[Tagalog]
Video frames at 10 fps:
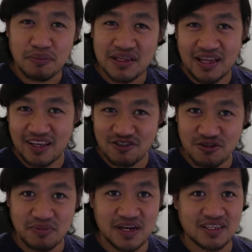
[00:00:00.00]

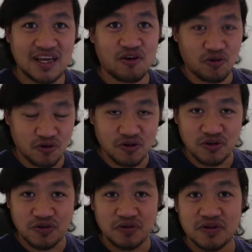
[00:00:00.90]
Matrace yung mga tao o
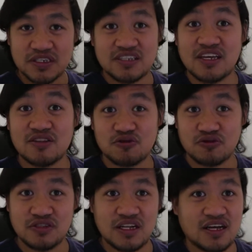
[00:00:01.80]
yung sa
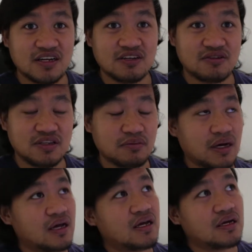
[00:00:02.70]
census nila, ganun 'di
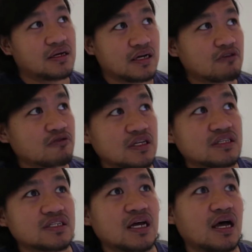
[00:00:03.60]
ba? Ganun
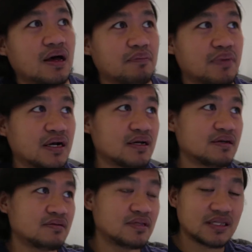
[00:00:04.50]
din sa pag
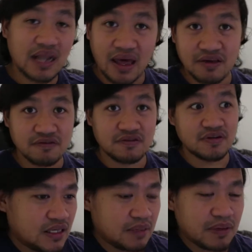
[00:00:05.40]
the drive.
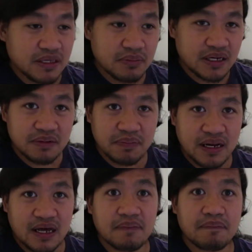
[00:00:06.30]
Iba-iba rin
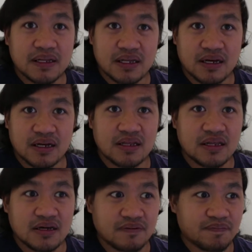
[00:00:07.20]
pala ang patakaran
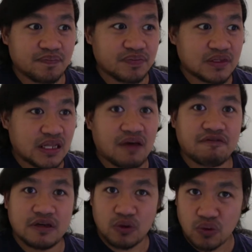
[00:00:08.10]
ng
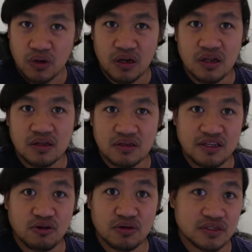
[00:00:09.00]
traffic rule
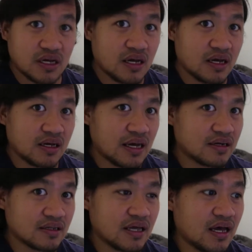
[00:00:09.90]
dito sa
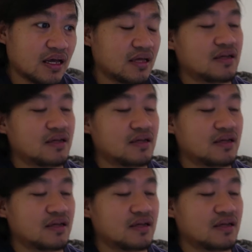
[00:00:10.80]
Canada.